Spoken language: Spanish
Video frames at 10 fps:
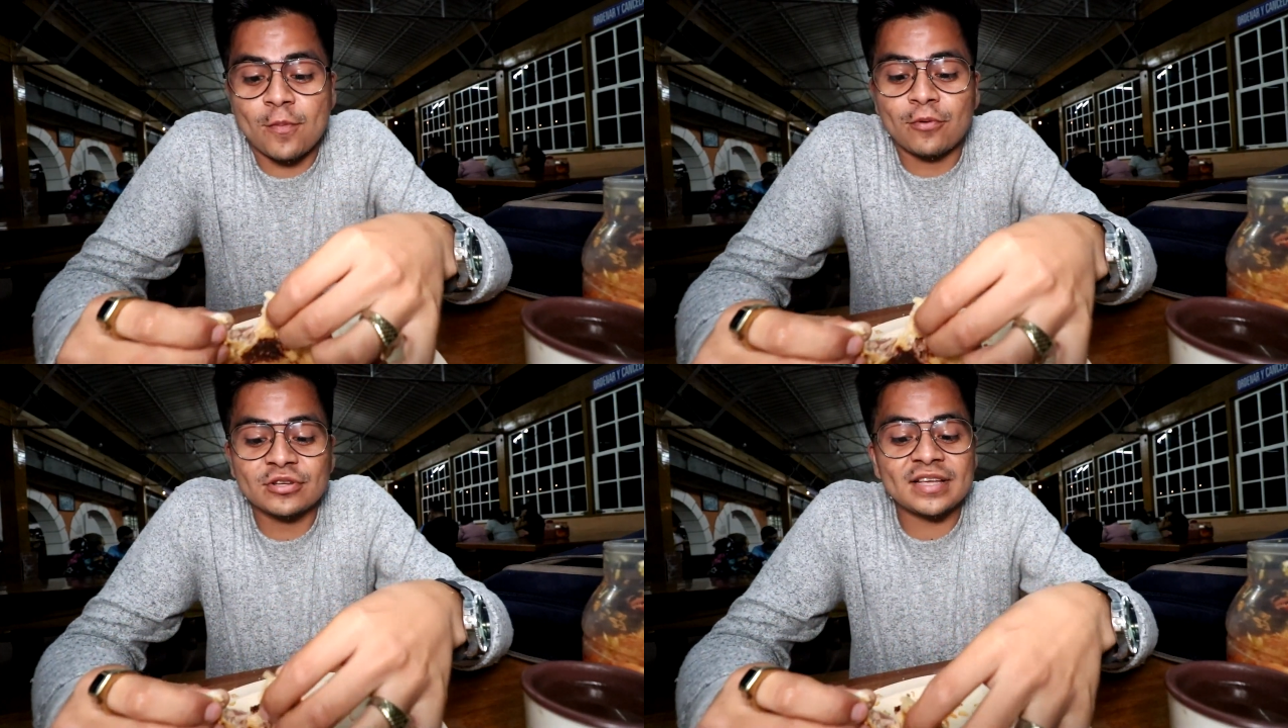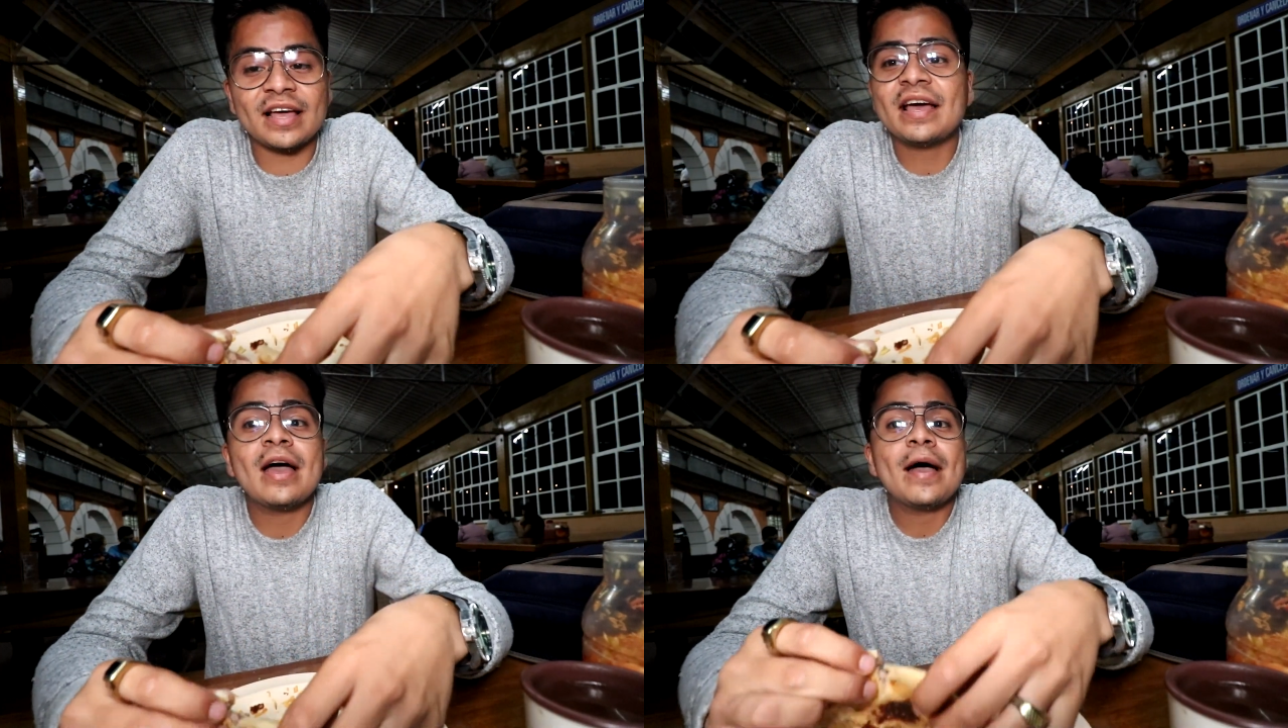
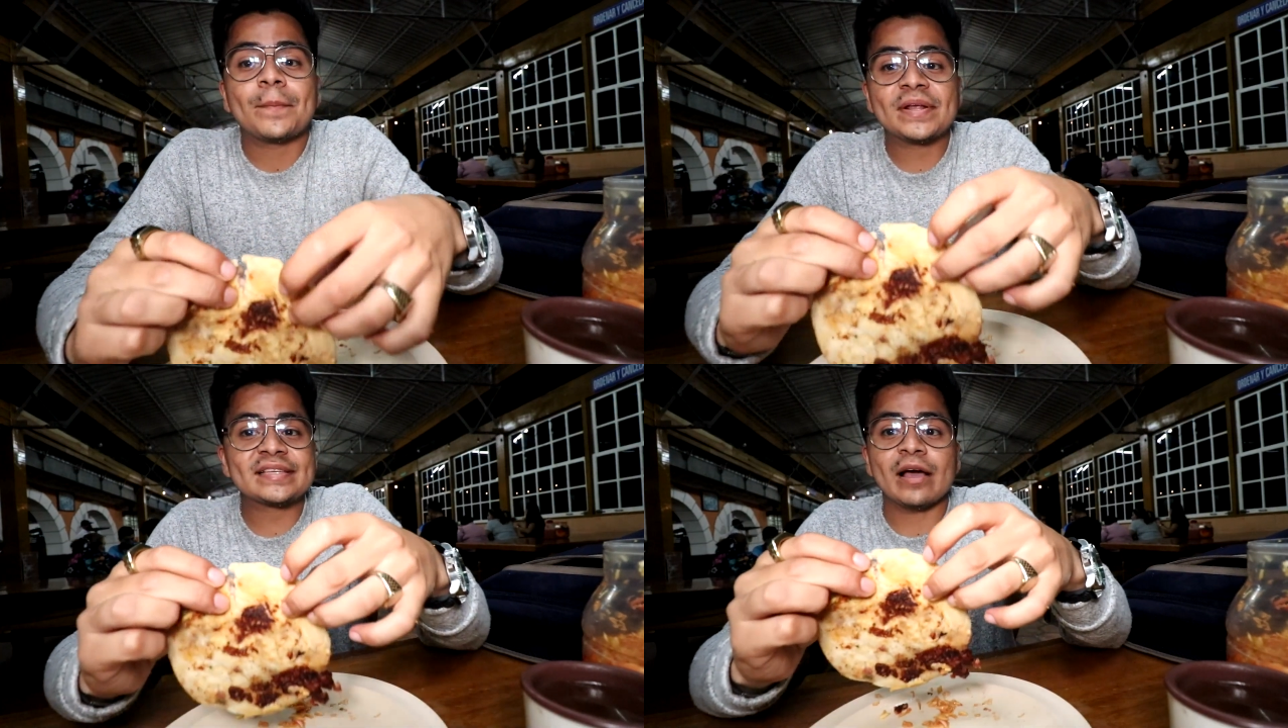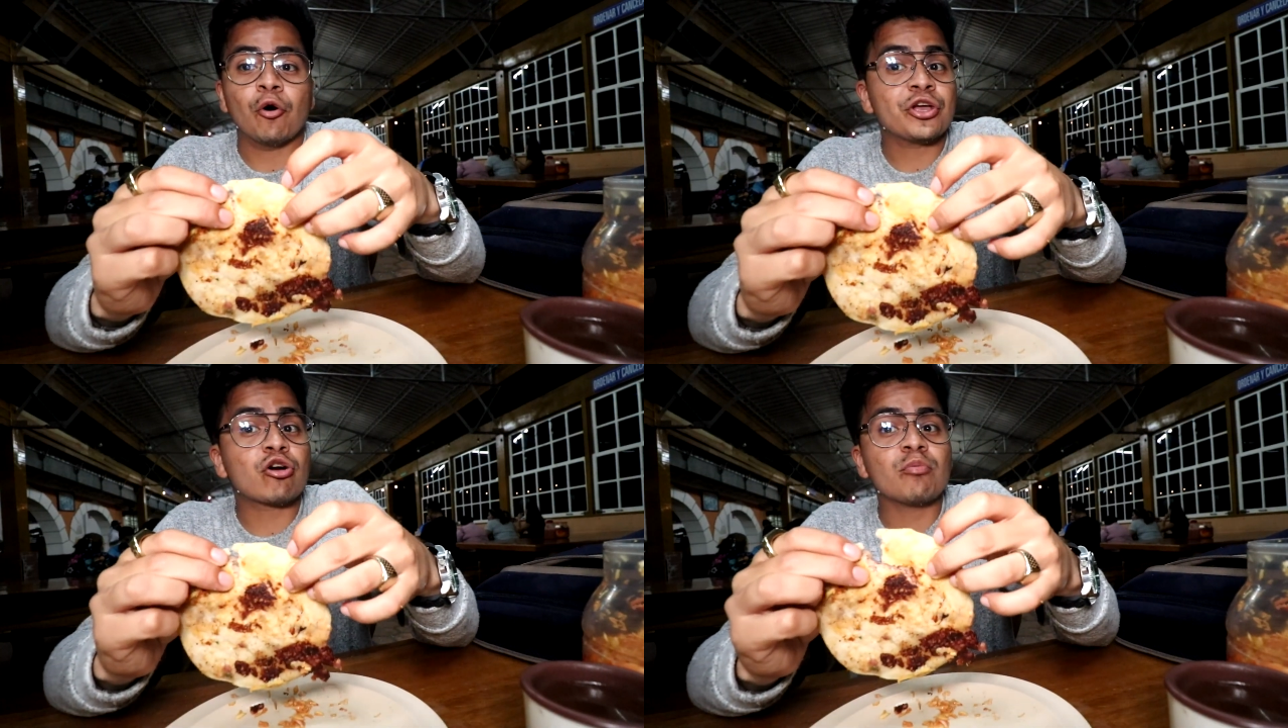pupusas,
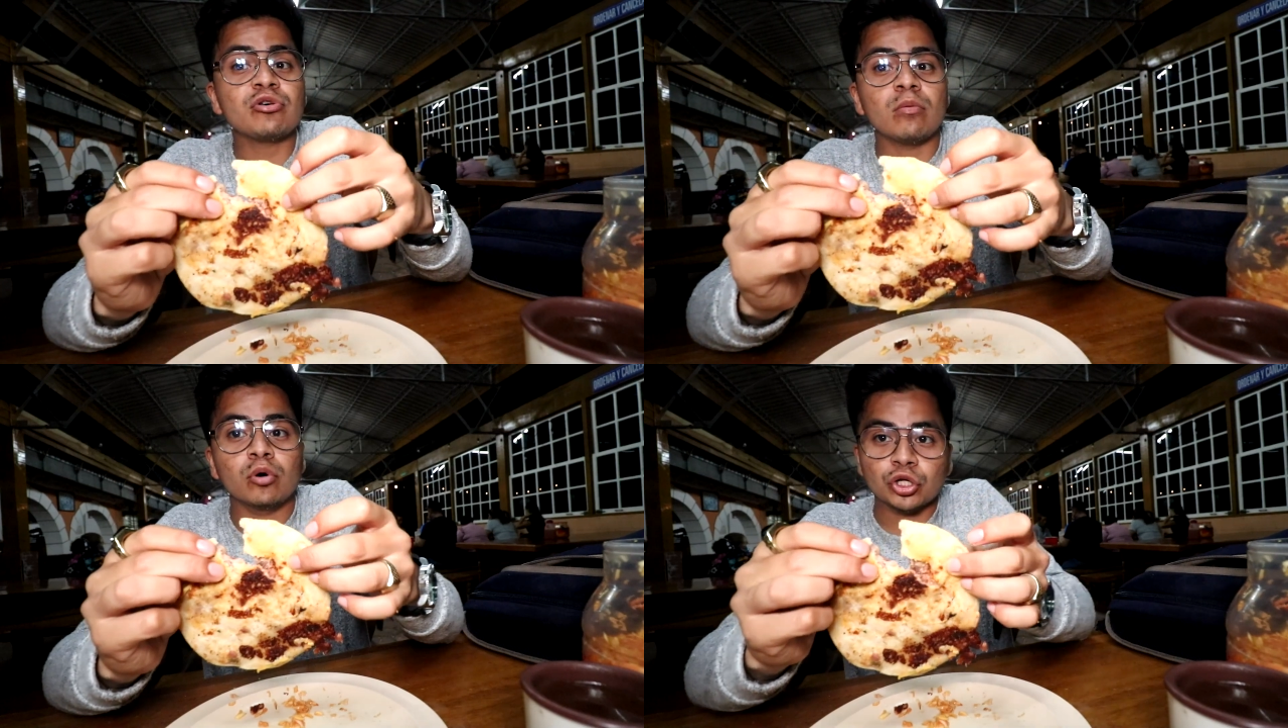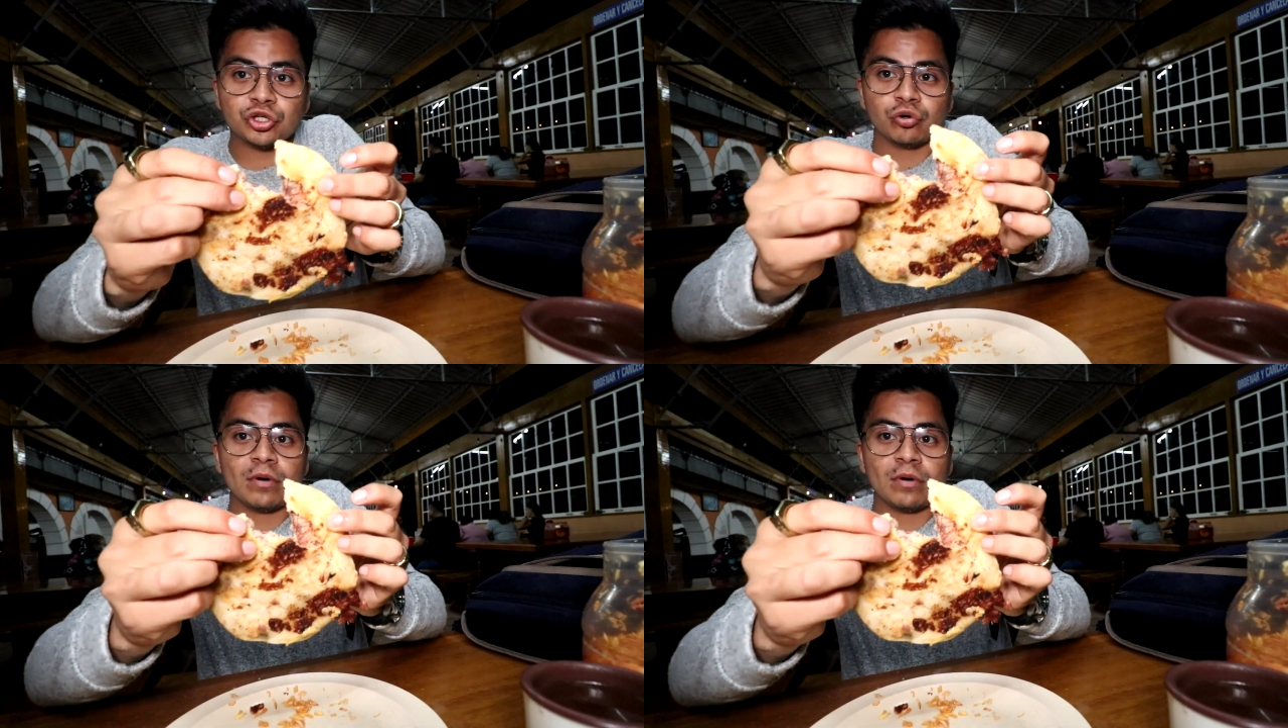hoy he comido mucho.